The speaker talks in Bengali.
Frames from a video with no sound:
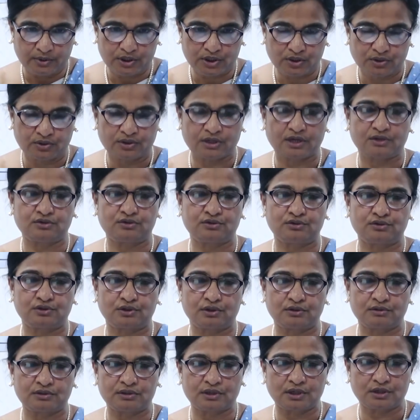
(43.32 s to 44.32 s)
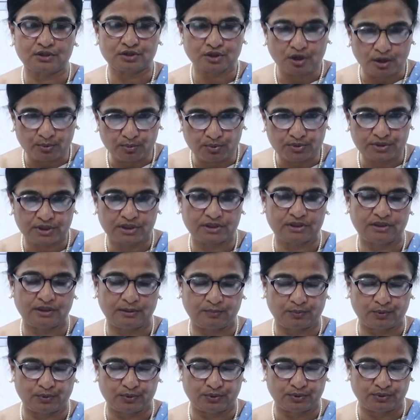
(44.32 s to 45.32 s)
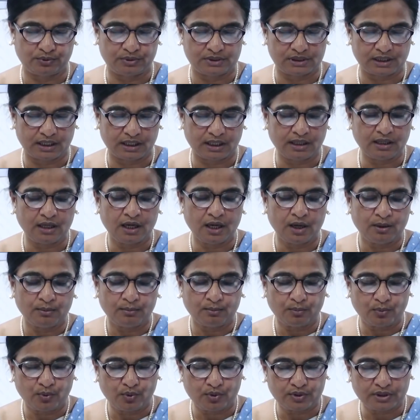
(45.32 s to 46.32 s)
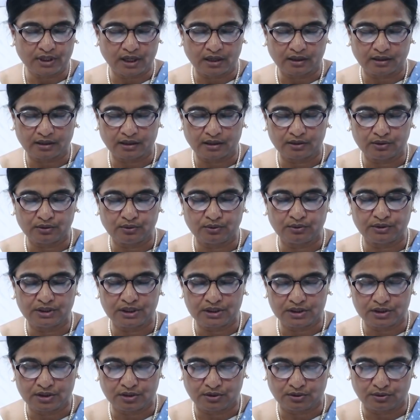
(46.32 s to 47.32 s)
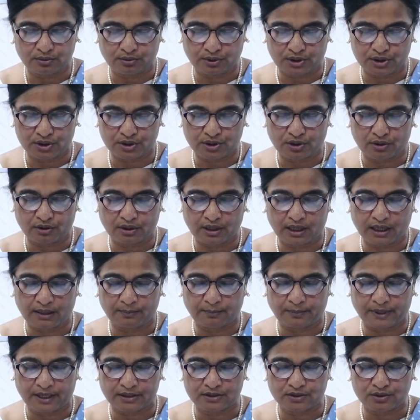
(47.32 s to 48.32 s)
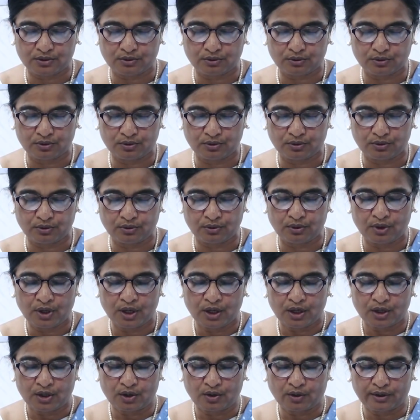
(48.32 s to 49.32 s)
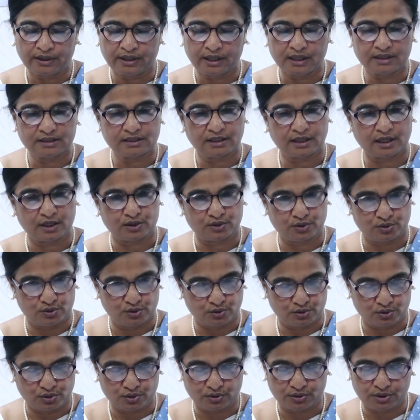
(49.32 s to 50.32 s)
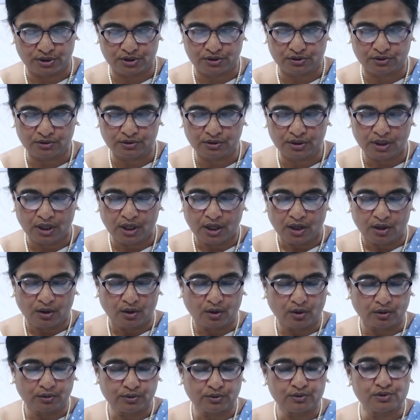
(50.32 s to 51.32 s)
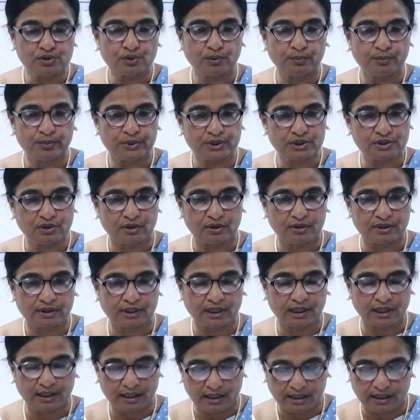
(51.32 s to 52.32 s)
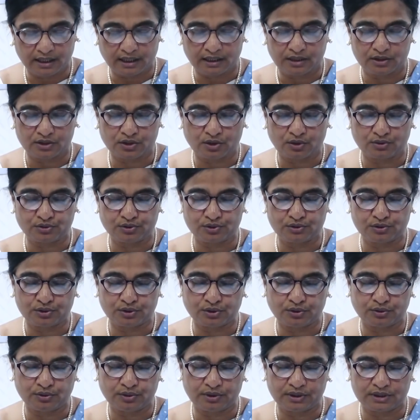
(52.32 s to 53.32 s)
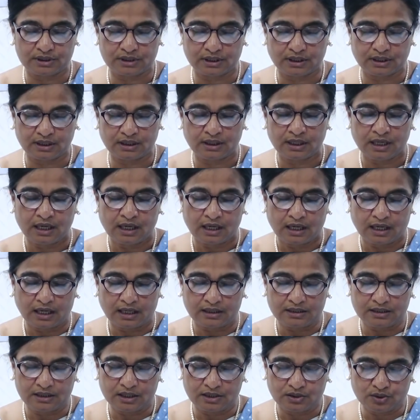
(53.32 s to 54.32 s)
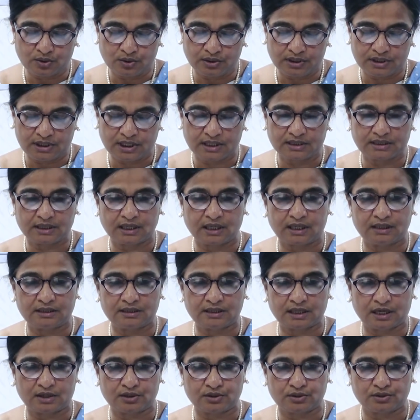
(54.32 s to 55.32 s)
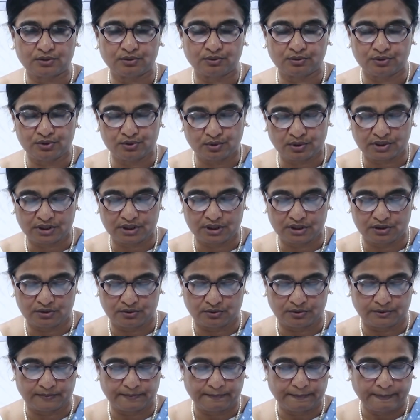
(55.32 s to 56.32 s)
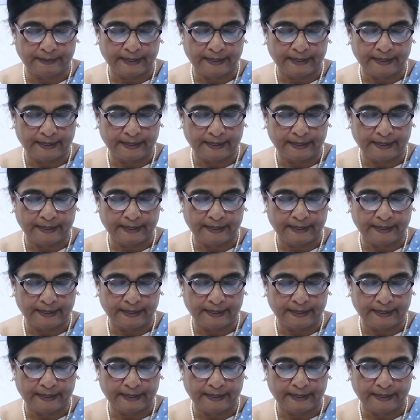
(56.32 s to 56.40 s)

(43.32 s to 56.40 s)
বিশ্ব স্বাস্থ্য সংস্থার সর্বশেষ রিপোর্ট অনুযায়ী মোট আক্রান্ত নিশ্চিত রোগীর সংখ্যা পাঁচ লক্ষ নয় হাজার একশো চৌষট্টি জন গত চব্বিশ ঘন্টায় এখানে সংযোজিত হয়েছে ছেচল্লিশ হাজার চারশো চুরাশি জন